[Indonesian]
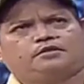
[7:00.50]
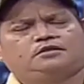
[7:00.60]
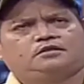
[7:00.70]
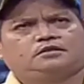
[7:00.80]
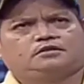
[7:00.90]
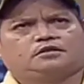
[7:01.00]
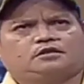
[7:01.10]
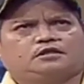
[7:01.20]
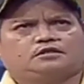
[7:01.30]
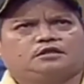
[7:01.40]
tapi
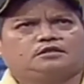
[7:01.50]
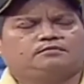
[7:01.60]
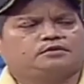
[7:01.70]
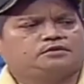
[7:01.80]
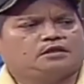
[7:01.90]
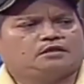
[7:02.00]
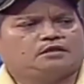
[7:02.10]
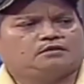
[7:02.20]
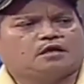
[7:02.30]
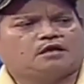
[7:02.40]
ternyata di
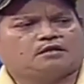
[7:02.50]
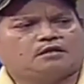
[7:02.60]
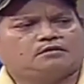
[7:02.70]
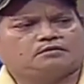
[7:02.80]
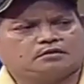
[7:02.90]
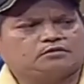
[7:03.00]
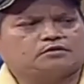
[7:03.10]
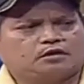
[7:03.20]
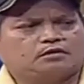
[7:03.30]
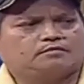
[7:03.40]
perjalanan
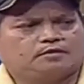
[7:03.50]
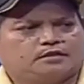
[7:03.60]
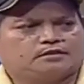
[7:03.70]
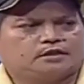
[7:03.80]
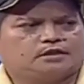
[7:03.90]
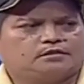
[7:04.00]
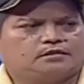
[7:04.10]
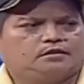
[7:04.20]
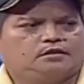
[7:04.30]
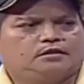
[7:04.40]
aral rintangannya banyak
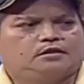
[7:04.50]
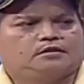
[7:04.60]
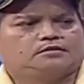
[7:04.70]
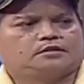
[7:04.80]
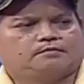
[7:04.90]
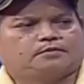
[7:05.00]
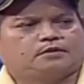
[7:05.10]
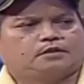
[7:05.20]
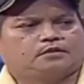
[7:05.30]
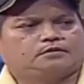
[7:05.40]
sekali
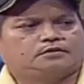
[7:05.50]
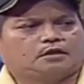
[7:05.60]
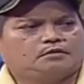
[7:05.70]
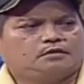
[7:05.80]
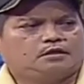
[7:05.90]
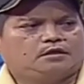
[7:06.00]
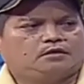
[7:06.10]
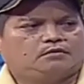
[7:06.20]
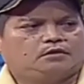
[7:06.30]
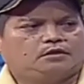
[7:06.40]
saya pernah
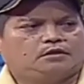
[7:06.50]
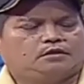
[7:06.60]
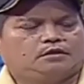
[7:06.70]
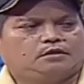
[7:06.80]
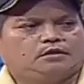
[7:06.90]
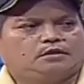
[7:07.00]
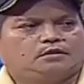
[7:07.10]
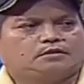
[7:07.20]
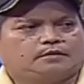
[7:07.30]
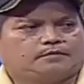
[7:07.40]
disandra oleh
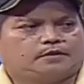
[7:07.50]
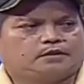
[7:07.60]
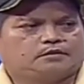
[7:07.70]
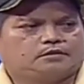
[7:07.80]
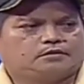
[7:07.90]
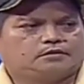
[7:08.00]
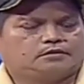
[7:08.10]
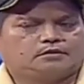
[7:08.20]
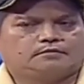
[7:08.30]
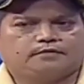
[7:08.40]

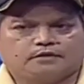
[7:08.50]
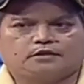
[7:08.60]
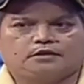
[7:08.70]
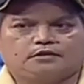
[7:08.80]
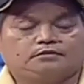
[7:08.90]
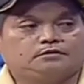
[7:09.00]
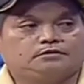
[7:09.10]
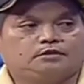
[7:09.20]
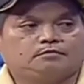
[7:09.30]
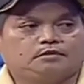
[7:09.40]
separatis
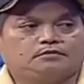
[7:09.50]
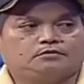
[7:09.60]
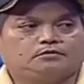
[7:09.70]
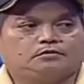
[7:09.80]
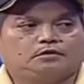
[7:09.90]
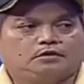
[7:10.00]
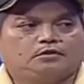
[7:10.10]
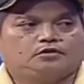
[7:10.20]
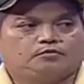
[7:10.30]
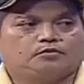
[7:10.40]
Fretilin di zaman
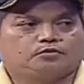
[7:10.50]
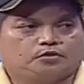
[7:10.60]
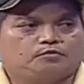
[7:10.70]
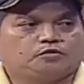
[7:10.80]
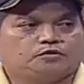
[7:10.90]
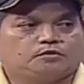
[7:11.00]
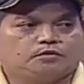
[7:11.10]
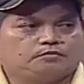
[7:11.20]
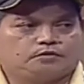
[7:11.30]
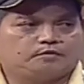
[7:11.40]

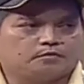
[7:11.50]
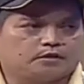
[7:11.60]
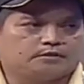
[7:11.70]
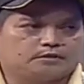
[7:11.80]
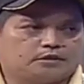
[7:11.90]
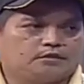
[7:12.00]
timur-timur sebelum timur